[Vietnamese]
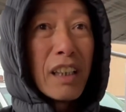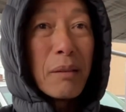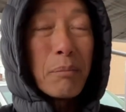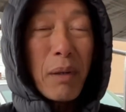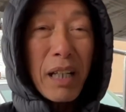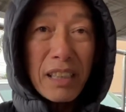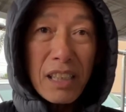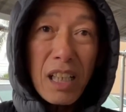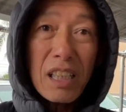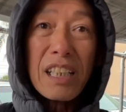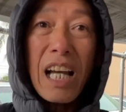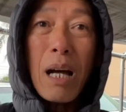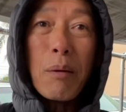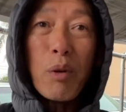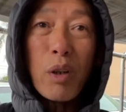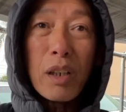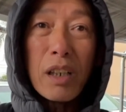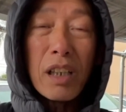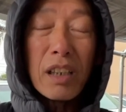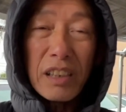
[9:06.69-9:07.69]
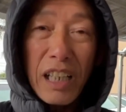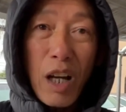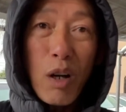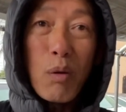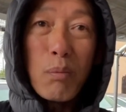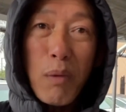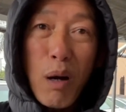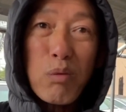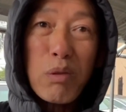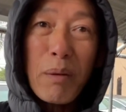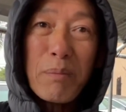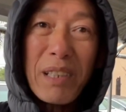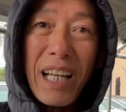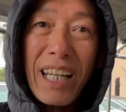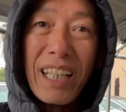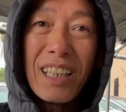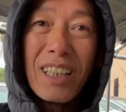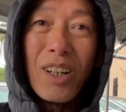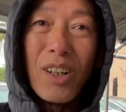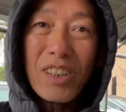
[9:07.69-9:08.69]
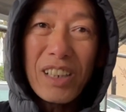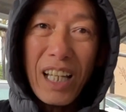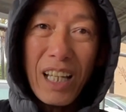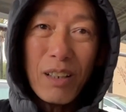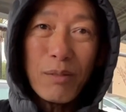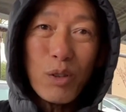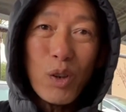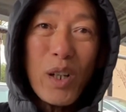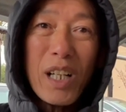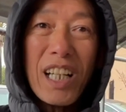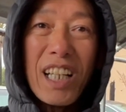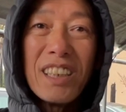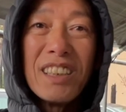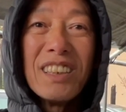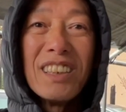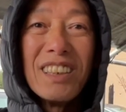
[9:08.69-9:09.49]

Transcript: mà tất cả mọi người đều mong lắm thay, ok Vũ Hoàng lên